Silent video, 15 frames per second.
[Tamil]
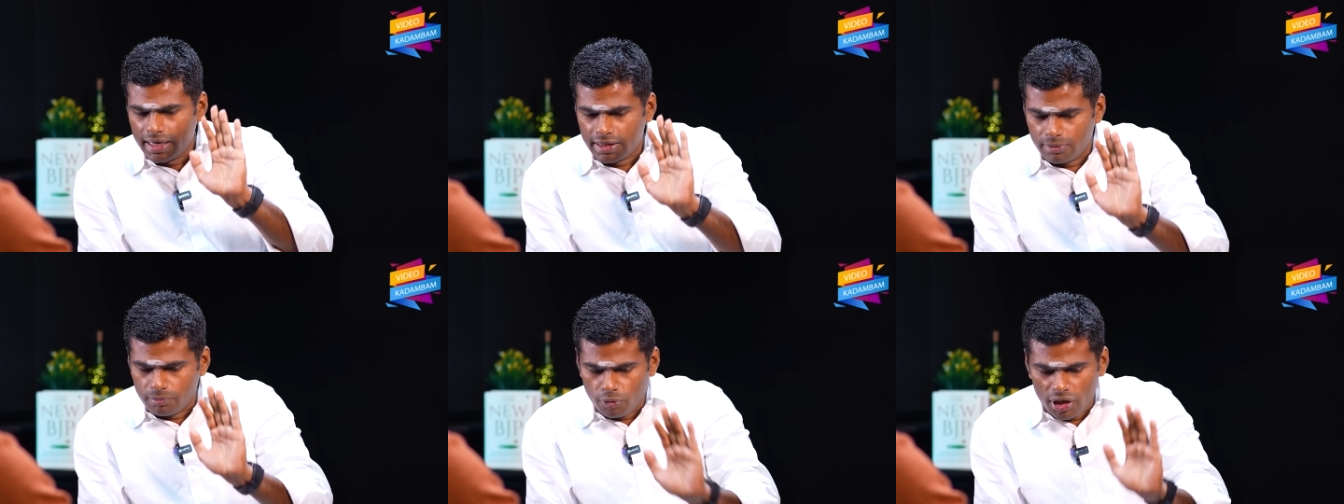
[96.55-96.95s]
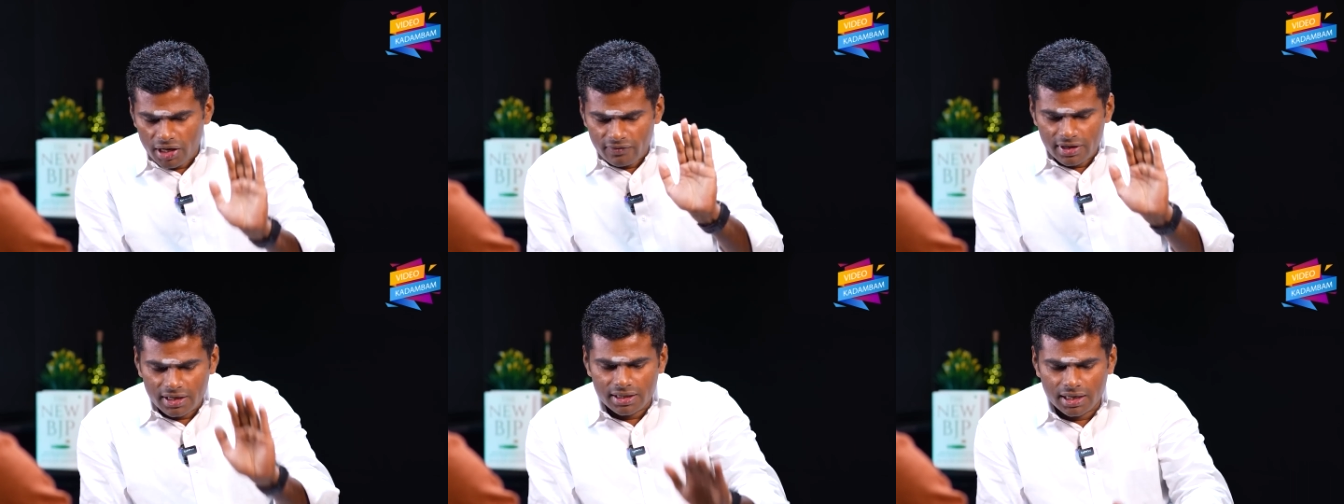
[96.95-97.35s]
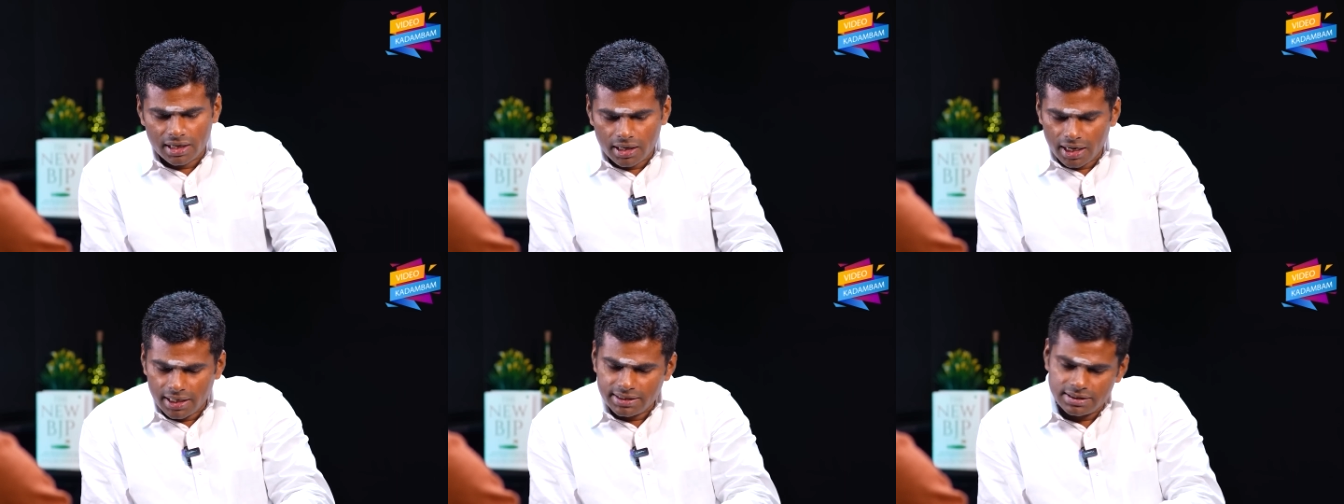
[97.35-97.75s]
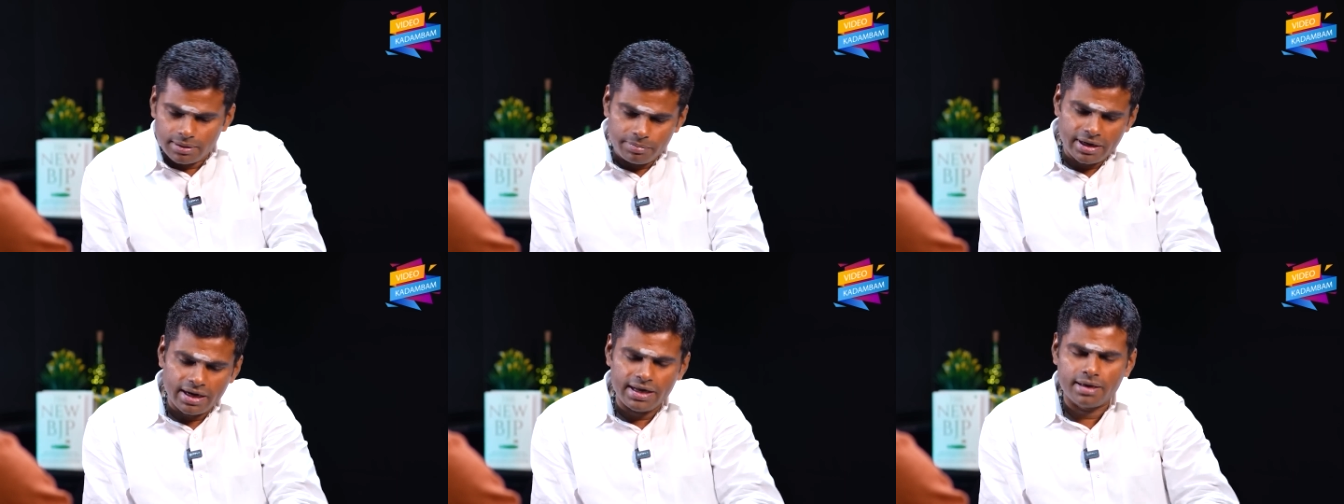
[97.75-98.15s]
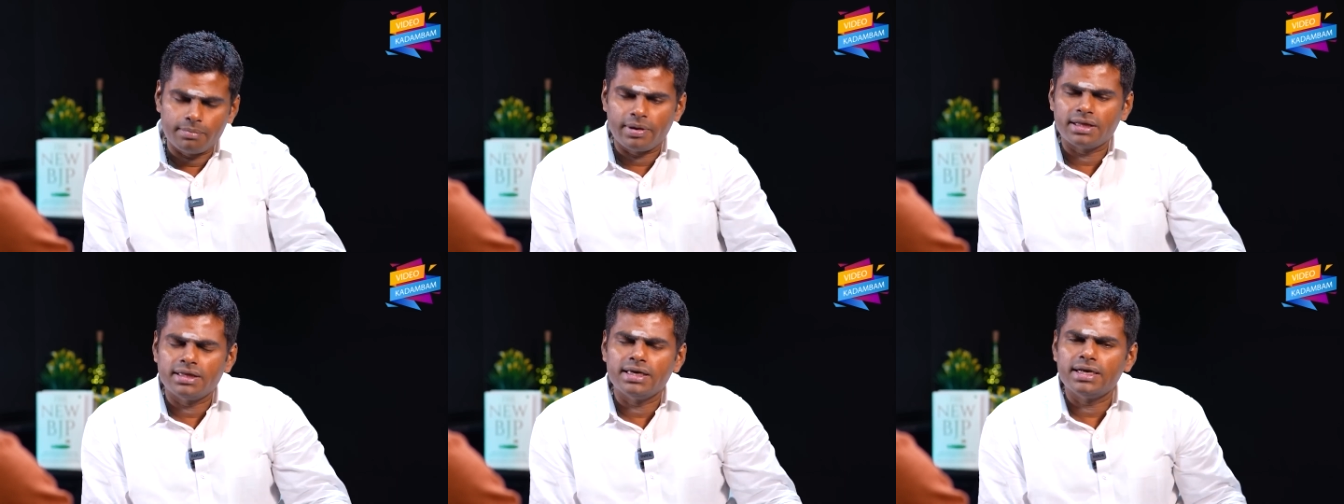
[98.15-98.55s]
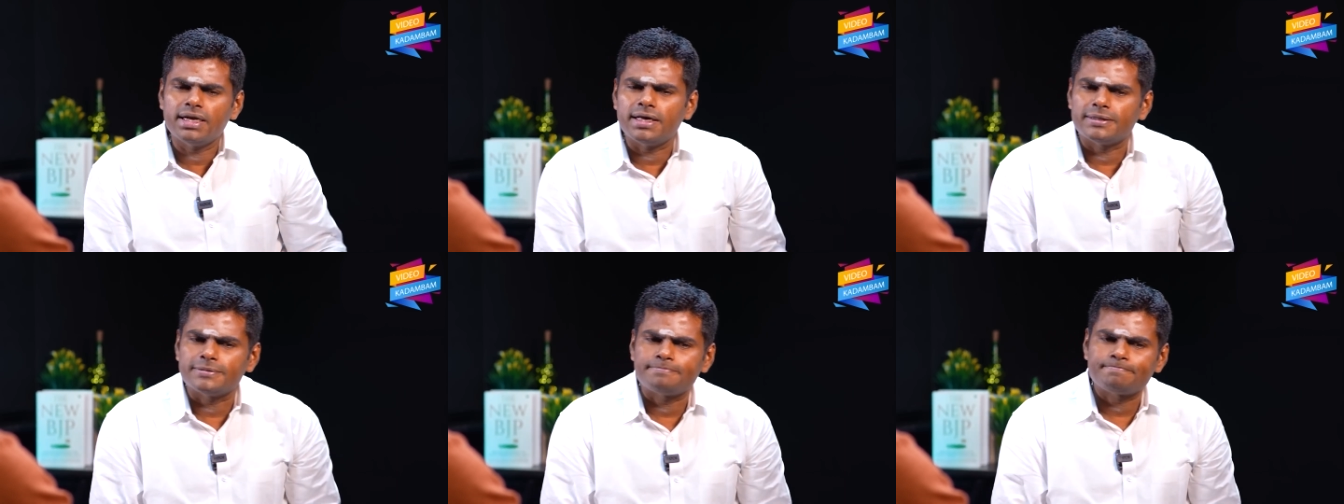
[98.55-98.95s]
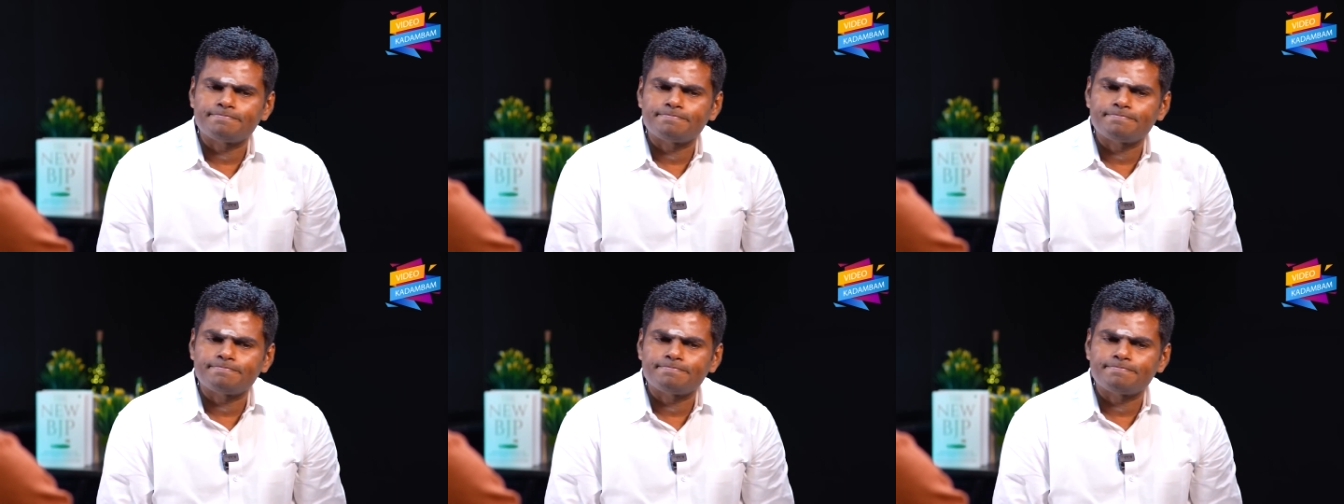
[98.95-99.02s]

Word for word: இந்த மொய் விருந்து கான்செப்டே நீங்கள் பார்த்தீங்கன்னா